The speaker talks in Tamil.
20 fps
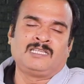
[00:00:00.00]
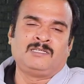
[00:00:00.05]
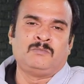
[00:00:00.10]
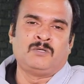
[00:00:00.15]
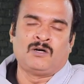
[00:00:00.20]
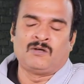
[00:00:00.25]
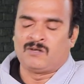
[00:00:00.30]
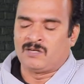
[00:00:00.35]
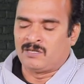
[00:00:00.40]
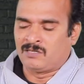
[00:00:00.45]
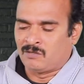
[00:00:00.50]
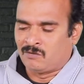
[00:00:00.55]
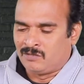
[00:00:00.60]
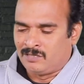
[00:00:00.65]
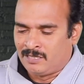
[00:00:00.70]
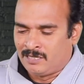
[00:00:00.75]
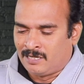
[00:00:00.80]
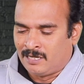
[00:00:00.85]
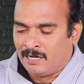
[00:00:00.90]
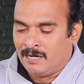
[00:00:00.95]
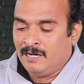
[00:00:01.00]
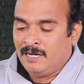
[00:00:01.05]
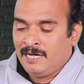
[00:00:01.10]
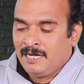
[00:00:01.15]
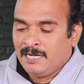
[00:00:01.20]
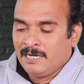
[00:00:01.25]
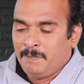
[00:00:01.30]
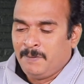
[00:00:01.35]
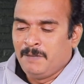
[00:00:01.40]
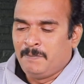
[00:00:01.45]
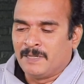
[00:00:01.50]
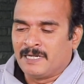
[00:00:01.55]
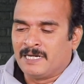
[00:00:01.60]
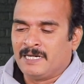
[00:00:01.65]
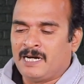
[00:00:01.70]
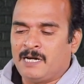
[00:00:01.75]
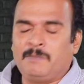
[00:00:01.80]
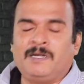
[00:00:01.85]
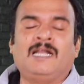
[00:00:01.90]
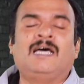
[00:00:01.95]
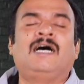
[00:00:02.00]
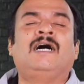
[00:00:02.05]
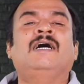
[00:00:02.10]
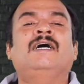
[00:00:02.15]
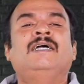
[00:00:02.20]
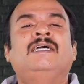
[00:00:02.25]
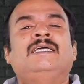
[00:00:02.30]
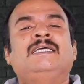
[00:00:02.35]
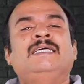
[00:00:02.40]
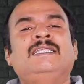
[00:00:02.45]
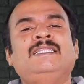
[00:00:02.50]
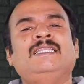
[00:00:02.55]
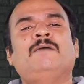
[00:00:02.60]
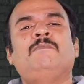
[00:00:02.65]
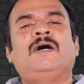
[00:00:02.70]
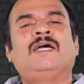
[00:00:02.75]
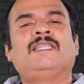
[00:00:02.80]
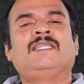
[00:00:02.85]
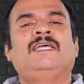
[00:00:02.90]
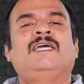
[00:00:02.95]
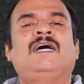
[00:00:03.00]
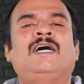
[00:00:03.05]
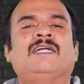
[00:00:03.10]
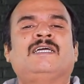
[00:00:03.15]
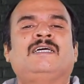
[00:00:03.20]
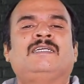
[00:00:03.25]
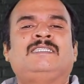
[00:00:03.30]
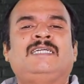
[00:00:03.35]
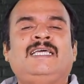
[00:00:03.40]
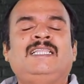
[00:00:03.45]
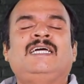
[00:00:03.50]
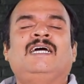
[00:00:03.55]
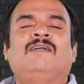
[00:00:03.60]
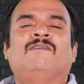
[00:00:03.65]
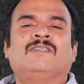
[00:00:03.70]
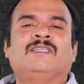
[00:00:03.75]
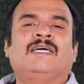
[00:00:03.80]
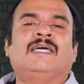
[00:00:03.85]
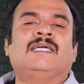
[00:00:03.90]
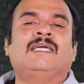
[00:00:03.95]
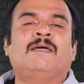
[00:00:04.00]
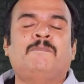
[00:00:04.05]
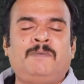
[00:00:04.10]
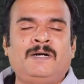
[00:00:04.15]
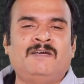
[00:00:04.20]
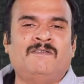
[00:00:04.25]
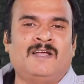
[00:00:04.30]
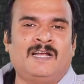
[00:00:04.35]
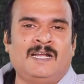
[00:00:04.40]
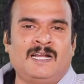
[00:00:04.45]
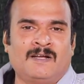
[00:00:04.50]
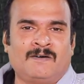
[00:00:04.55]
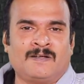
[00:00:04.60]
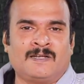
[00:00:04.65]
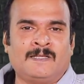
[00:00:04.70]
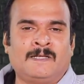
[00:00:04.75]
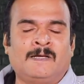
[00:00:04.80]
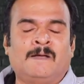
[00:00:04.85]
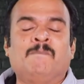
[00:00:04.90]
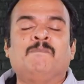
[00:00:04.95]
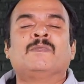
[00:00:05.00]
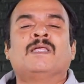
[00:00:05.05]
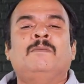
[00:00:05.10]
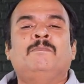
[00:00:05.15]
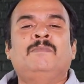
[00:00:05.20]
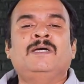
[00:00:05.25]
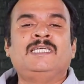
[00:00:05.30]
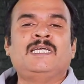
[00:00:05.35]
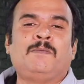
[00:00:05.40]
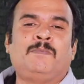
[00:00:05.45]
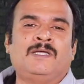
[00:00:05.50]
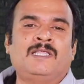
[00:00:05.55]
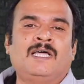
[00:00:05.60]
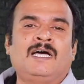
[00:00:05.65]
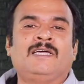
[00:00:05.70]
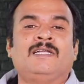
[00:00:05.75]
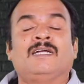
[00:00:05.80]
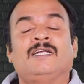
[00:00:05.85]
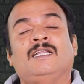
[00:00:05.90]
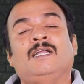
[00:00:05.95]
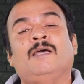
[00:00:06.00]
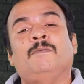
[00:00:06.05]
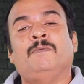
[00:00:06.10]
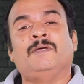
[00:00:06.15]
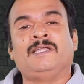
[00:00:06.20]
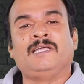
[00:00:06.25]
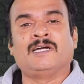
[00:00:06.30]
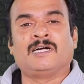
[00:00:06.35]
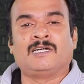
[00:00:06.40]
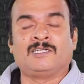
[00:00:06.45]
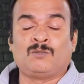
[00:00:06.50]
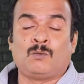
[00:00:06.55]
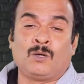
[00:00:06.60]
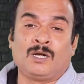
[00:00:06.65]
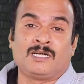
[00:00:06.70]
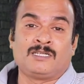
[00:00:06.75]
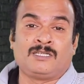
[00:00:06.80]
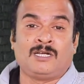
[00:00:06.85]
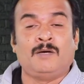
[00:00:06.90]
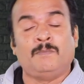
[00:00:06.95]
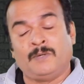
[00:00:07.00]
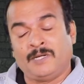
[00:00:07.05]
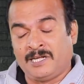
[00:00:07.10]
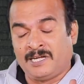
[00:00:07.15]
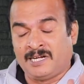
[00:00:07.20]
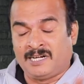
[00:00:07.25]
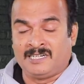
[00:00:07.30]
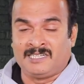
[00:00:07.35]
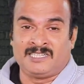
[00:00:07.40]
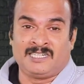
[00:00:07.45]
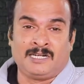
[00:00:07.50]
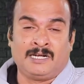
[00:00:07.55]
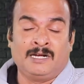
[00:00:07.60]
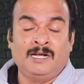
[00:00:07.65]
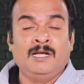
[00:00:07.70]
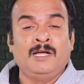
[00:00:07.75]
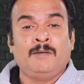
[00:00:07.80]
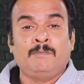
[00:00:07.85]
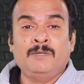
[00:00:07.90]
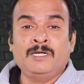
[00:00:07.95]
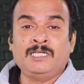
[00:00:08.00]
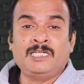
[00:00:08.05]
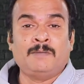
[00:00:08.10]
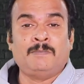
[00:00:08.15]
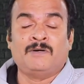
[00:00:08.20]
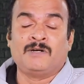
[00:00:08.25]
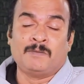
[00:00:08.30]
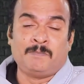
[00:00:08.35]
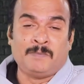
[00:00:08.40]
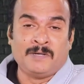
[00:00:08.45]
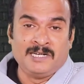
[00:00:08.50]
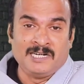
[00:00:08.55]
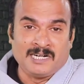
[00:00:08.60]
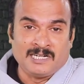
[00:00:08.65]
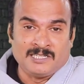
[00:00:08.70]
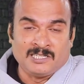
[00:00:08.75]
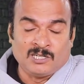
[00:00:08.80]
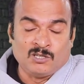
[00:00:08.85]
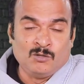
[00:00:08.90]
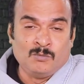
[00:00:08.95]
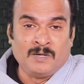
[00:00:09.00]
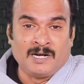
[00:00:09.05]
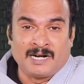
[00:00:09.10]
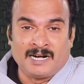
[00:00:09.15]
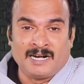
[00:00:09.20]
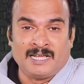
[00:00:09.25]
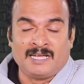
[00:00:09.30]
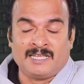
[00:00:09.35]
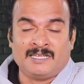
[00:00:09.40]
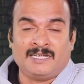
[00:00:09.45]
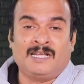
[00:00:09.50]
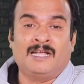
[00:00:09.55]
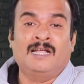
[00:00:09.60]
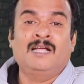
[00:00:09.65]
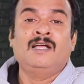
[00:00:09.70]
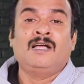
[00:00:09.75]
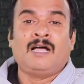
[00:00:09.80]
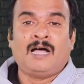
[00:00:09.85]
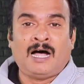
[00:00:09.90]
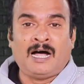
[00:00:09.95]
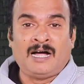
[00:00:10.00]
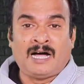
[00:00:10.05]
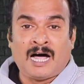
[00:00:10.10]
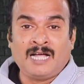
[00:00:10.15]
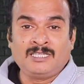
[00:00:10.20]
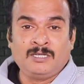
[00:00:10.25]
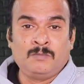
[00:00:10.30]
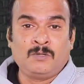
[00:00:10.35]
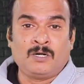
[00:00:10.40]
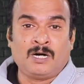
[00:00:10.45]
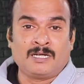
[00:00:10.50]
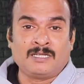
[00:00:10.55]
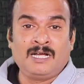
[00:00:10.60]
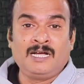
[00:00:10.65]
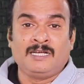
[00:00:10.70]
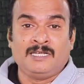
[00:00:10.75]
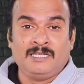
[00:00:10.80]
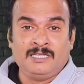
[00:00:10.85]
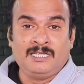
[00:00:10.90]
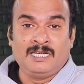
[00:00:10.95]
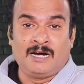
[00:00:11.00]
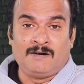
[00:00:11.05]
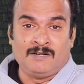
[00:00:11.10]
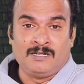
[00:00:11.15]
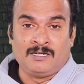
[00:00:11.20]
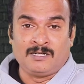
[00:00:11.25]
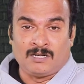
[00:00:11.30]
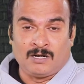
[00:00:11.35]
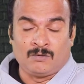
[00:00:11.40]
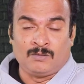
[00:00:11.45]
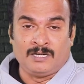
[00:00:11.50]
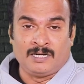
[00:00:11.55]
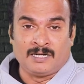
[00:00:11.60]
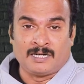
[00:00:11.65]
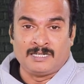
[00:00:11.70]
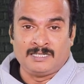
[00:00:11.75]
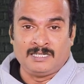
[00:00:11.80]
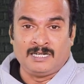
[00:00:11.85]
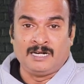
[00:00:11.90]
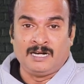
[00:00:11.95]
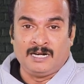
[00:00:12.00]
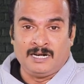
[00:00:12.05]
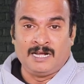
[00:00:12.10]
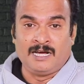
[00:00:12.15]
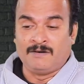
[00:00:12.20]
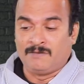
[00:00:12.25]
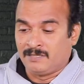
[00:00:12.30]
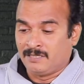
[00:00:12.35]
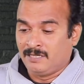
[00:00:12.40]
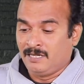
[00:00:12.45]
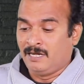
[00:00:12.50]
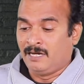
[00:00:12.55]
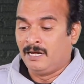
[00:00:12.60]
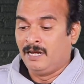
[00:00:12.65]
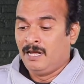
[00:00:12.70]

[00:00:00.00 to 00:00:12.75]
அதிமுக தவிர்த்துட்டு இப்படிப்பட்ட நிலைமையில் இந்த மாதிரியான செய்திகள் வந்து எப்படி வெளியில் வருது பிஜேபி தான் இருக்கிறதுலே பெரிய கட்சி உலகத்திலே பெரிய கட்சி பிஜேபியோட பெரிய கட்சி எதுவுமே கிடையாது அதிமுக தான் இந்தியாவில் இருக்கக்கூடிய கட்சிகளிலேயே வந்து